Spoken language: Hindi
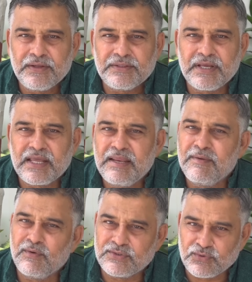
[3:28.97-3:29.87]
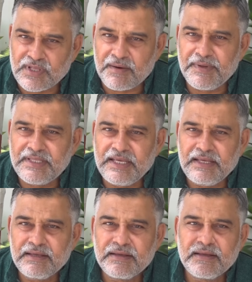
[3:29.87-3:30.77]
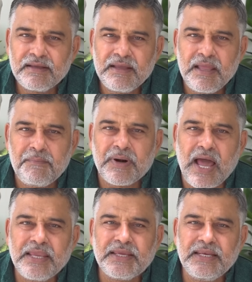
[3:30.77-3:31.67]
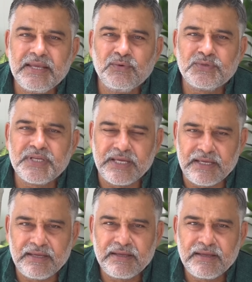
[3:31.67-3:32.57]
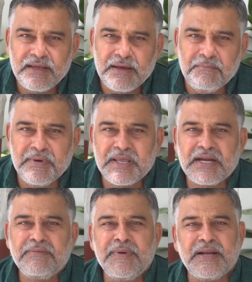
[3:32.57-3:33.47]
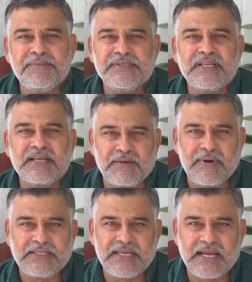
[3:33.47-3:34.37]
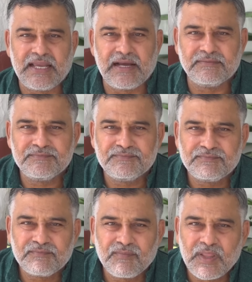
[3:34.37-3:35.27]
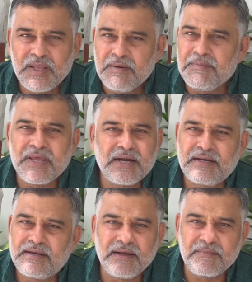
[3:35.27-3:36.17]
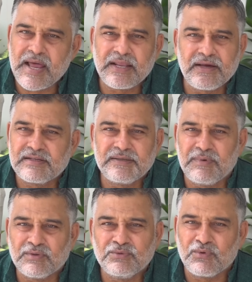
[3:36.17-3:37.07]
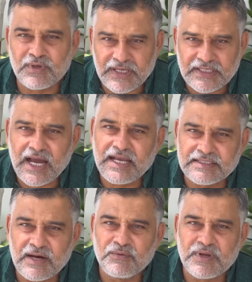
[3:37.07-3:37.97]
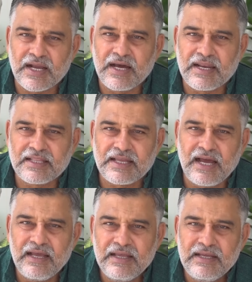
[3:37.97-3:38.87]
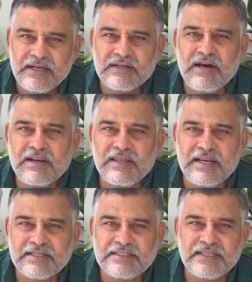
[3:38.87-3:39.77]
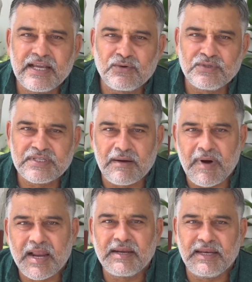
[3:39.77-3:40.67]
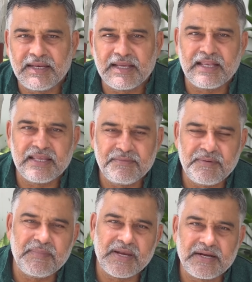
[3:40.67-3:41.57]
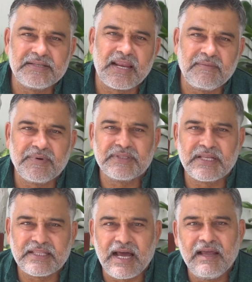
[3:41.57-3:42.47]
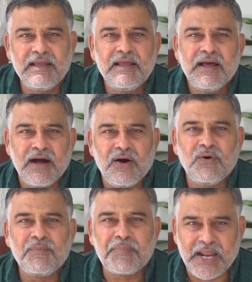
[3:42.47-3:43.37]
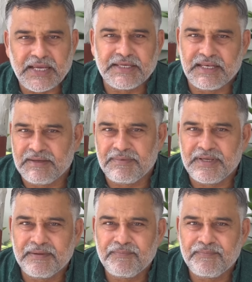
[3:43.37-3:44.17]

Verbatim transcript: देखने में वो सुंदर भी थी पढ़ाई के लिए उसे मेरठ में एडमिशन करवा दिया गया मेरठ हमारे घर से बहुत दूर नहीं था ऐसा उनका कहना था घर गृहस्थी के कुछ सामान लेने के लिए भी मेरठ जाना पड़ता था और पढ़ाई के लिए भी